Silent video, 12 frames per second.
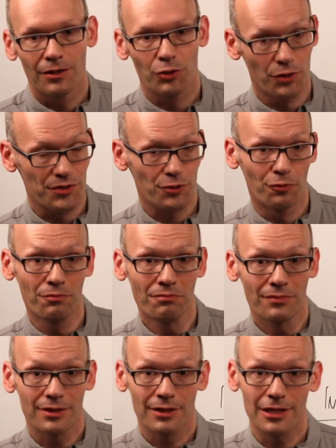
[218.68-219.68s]

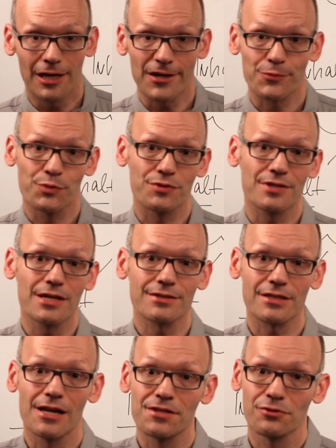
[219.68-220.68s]
Kurzum, ihr Exposé
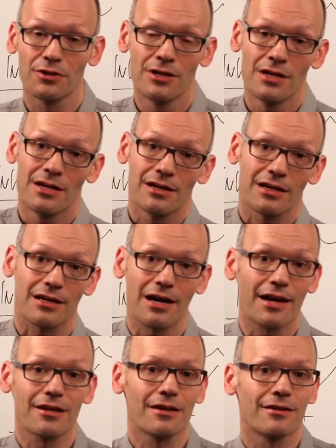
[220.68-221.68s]
ist also
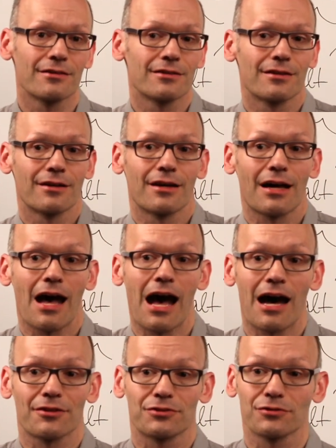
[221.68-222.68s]
keiner
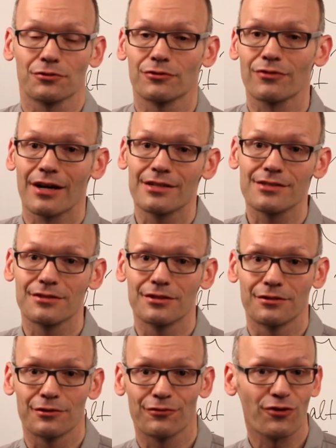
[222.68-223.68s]
Art und
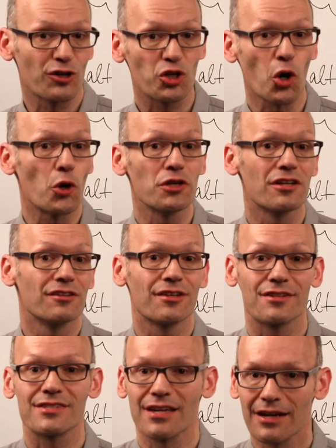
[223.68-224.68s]
Weise
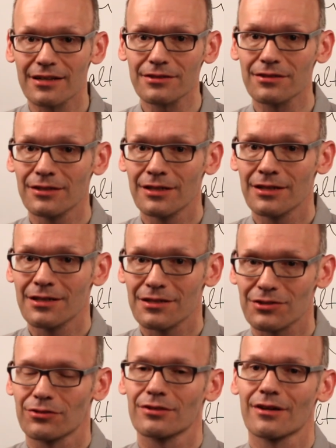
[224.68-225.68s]
vergeudete Zeit,
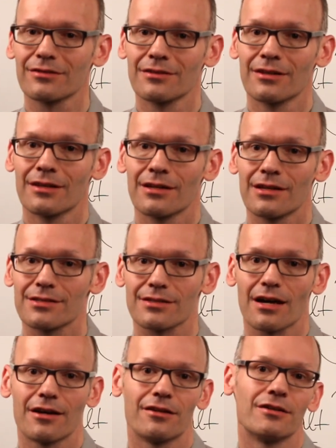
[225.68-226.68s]
sondern
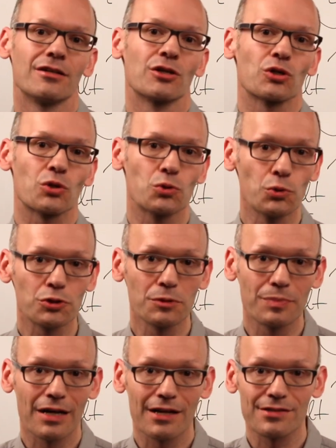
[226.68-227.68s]
ist eine gute
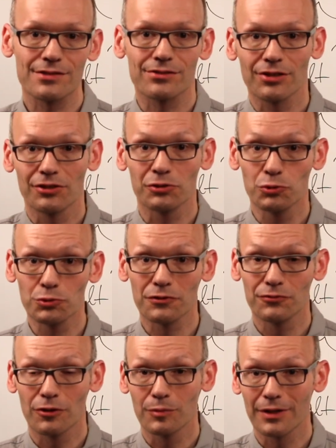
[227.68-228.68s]
Basis und eine gute
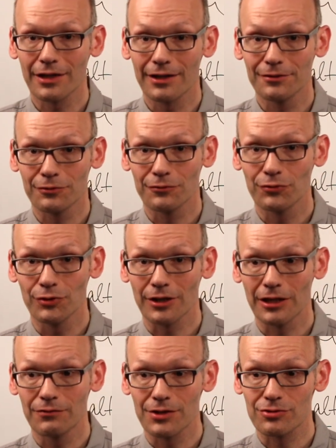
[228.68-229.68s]
Vorbereitung für
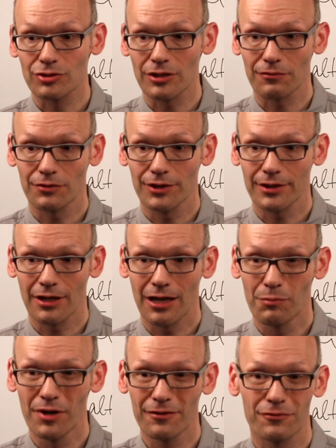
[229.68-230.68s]
ihre wissenschaftliche
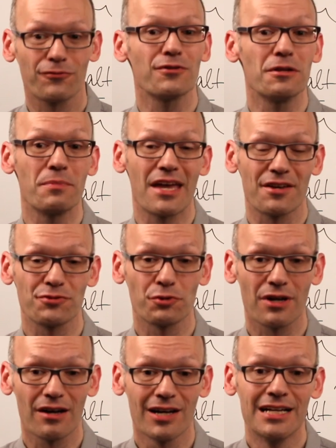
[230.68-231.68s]
Arbeit, vielmehr
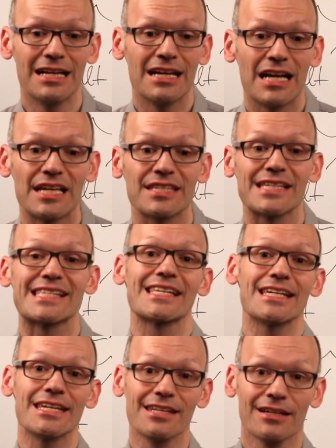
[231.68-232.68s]
sogar, es
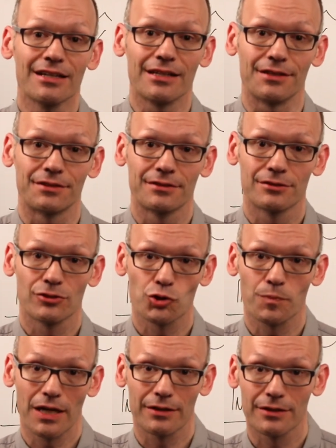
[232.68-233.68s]
ist Inhalt
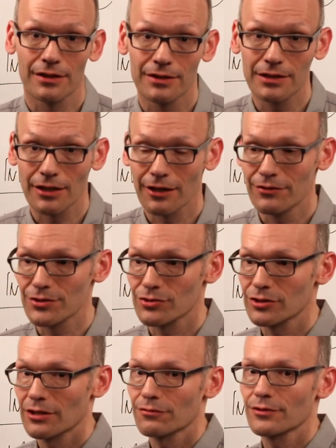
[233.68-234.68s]
später ihrer
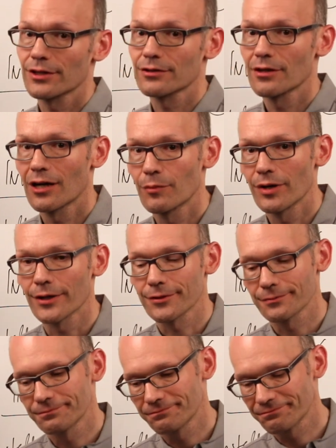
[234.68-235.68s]
wissenschaftlichen
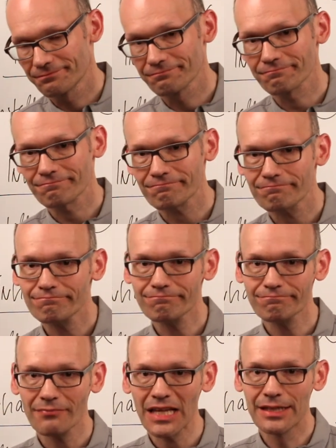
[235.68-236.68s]
Arbeit.
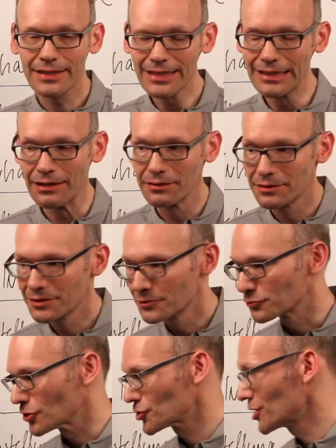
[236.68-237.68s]
Ja,
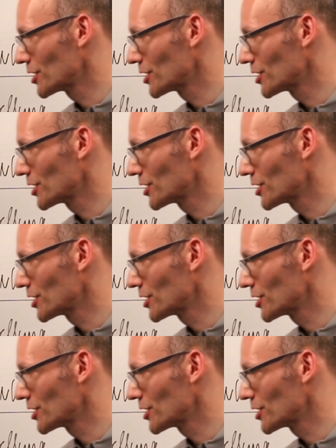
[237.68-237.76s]
und das